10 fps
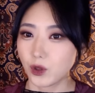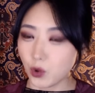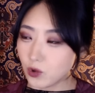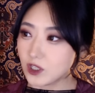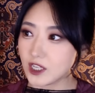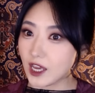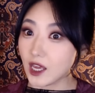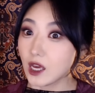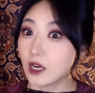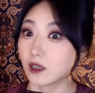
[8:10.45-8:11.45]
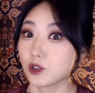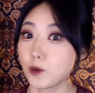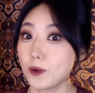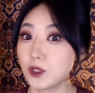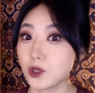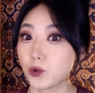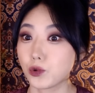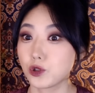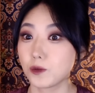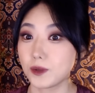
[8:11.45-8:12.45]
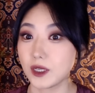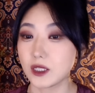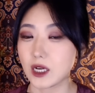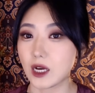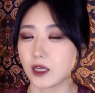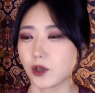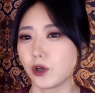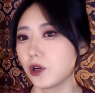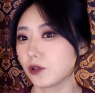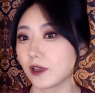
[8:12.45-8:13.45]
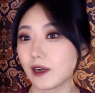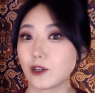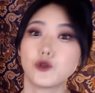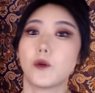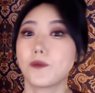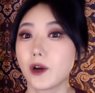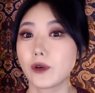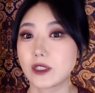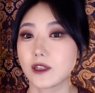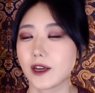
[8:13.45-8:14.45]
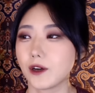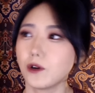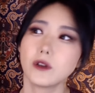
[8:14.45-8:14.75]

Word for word: 동시에 그 첫 번째 요크셔 피해자 연령대를 알 수 없다고 했잖아요.